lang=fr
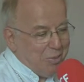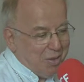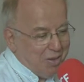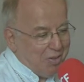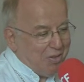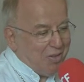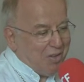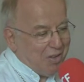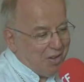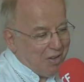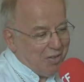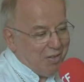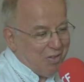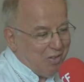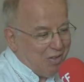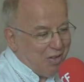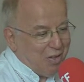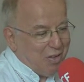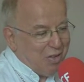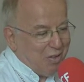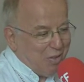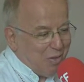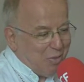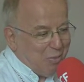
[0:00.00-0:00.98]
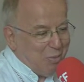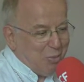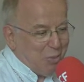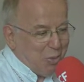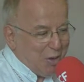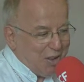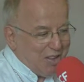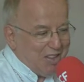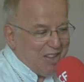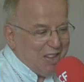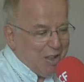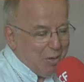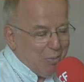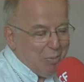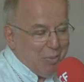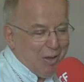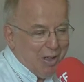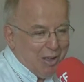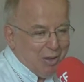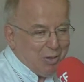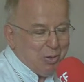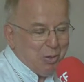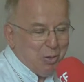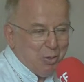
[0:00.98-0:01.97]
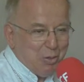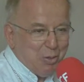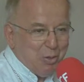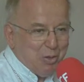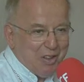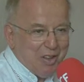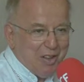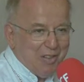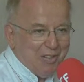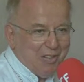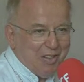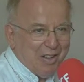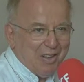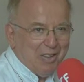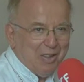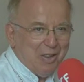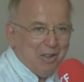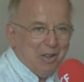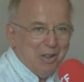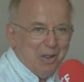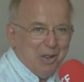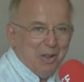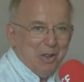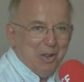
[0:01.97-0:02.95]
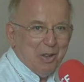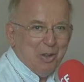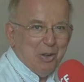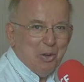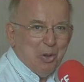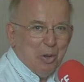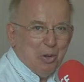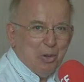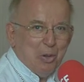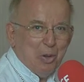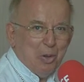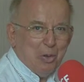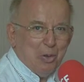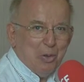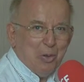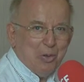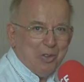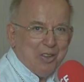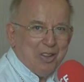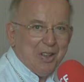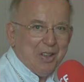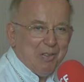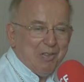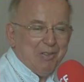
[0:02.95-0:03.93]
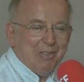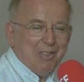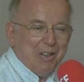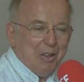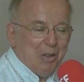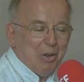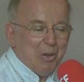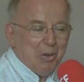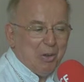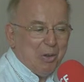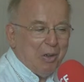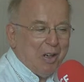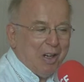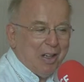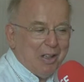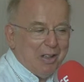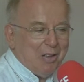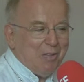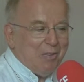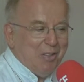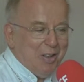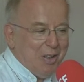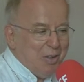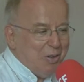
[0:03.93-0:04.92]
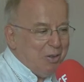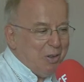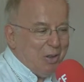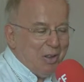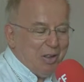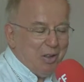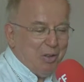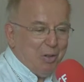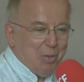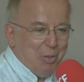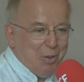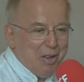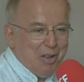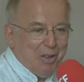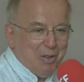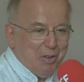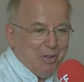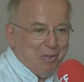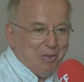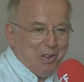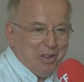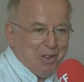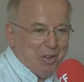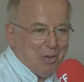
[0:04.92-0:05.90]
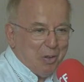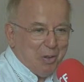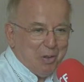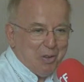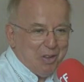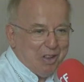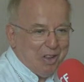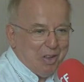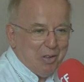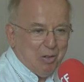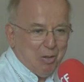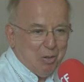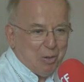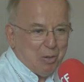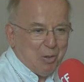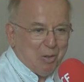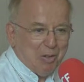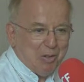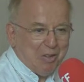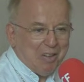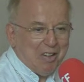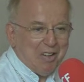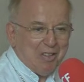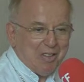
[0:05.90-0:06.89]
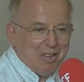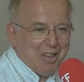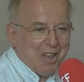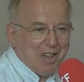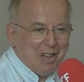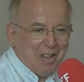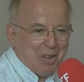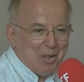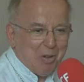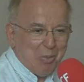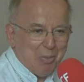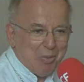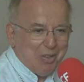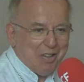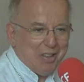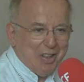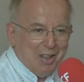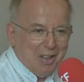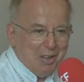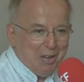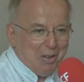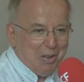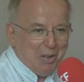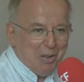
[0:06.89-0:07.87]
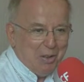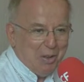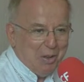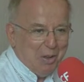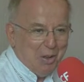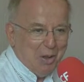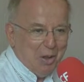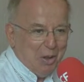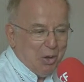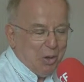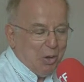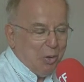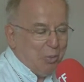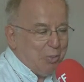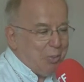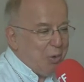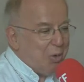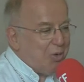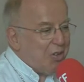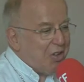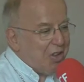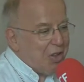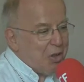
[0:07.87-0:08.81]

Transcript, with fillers: ben, c'est un point de départ de tout ce qui va de, tout ce qui va encore arriver dans la suite. il n'y a aucune raison que ça s'arrête comme ça. Euh, on peut